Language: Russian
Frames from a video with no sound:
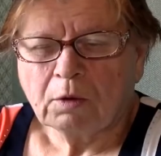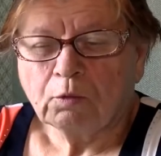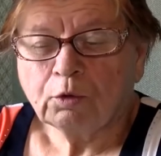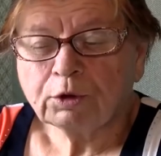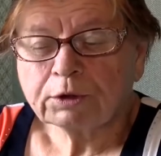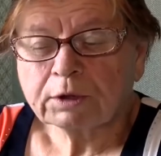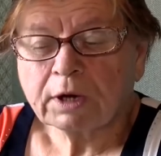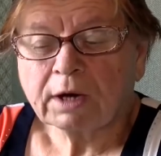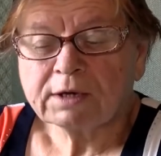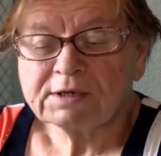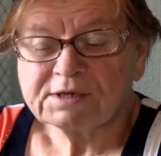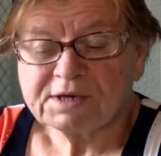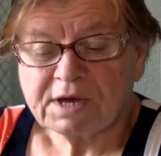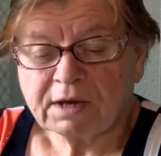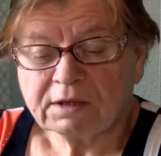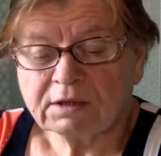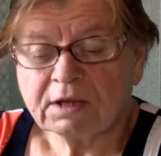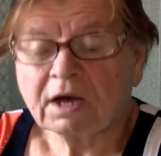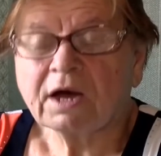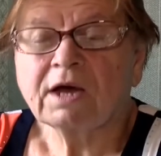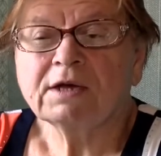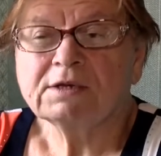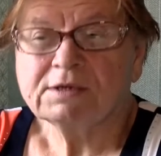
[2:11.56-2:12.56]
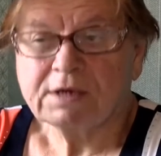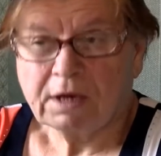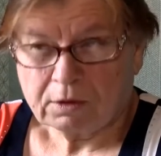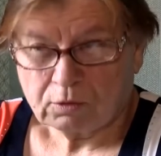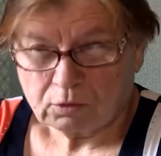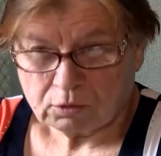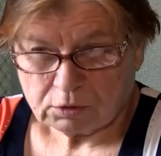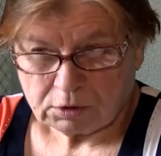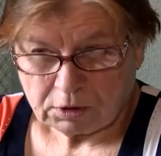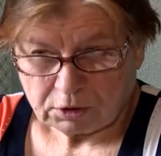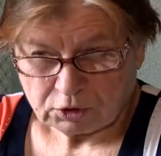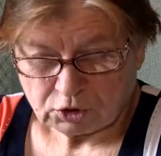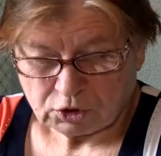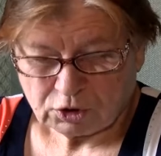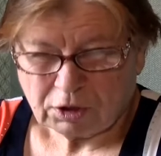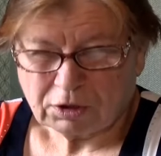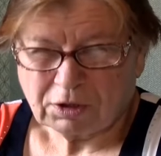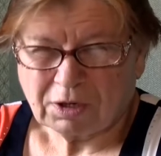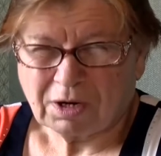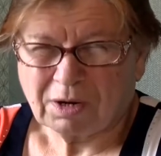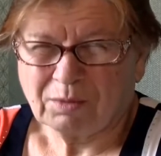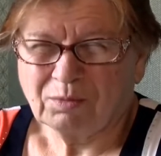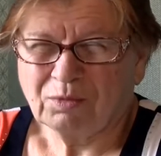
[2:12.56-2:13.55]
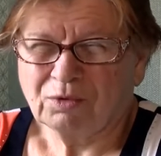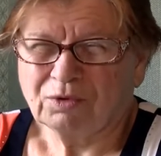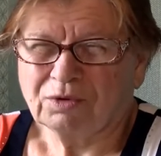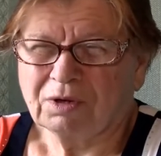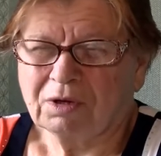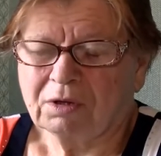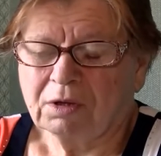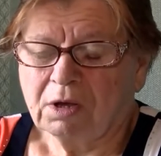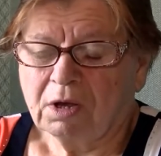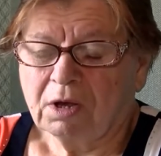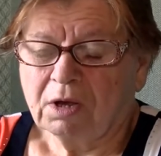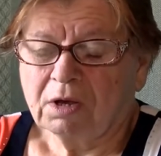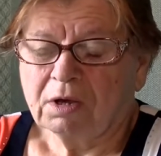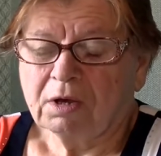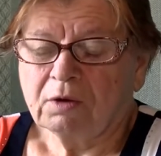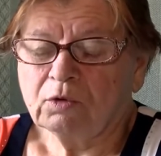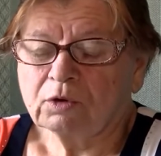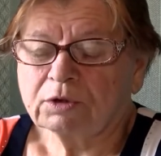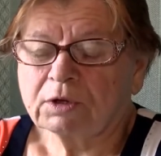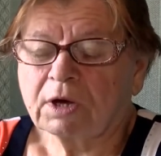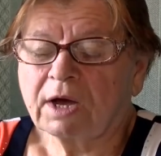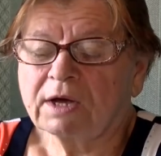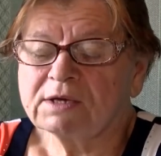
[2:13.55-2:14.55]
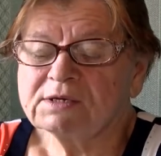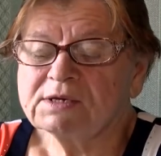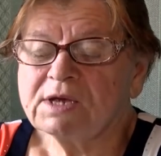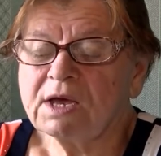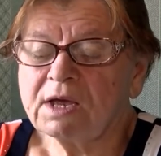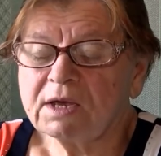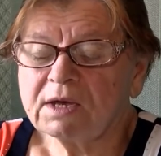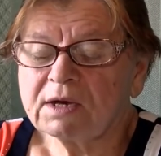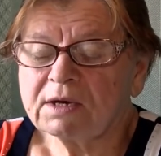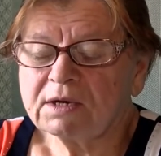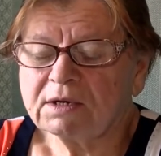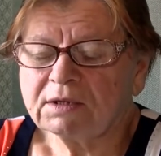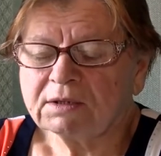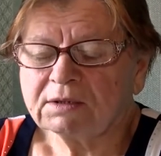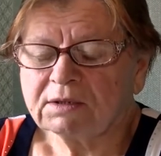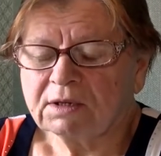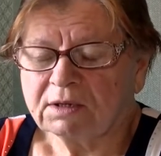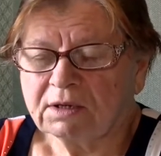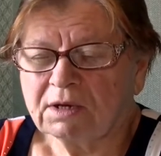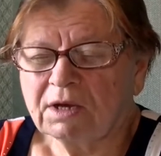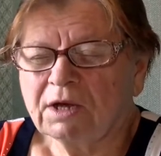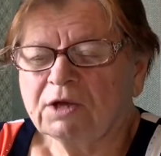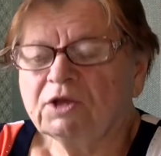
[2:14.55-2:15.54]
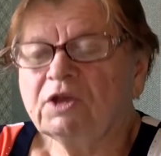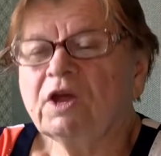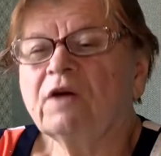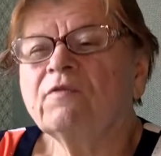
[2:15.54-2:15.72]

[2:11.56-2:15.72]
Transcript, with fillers: Вот хозяй, на хозяйку, значит, она работает. И вот хозяйка это не